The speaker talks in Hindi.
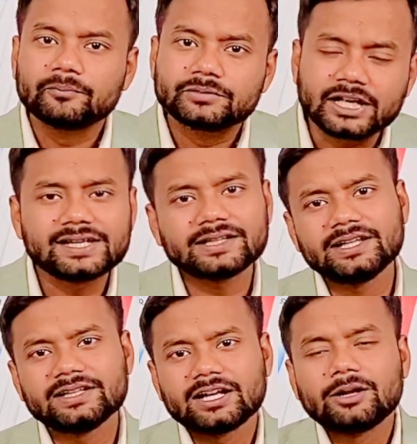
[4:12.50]
संसद के
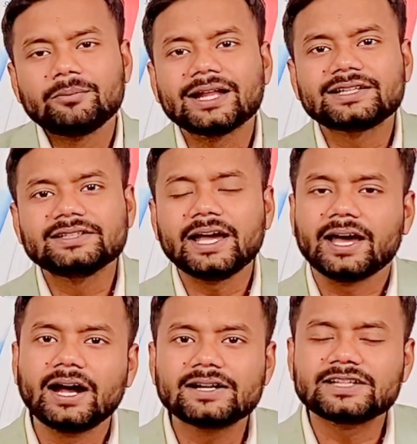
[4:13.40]
अंदर अगर बात की जाए
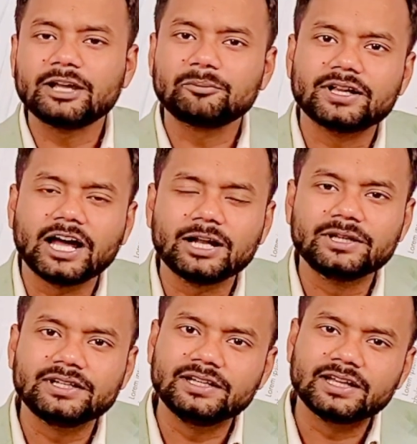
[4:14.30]
हर जगह
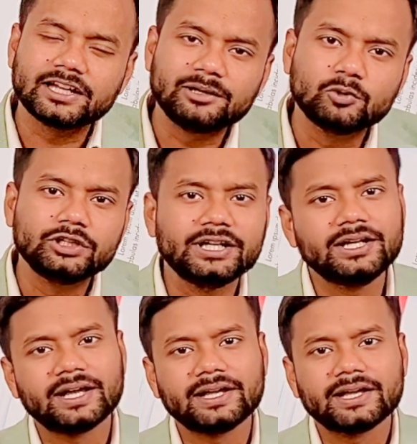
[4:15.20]
प्रधानमंत्री नरेंद्र मोदी ही
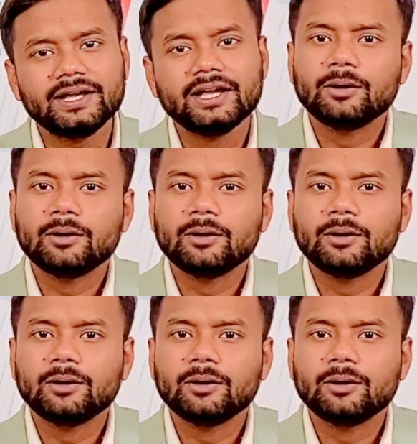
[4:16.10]
रहेंगे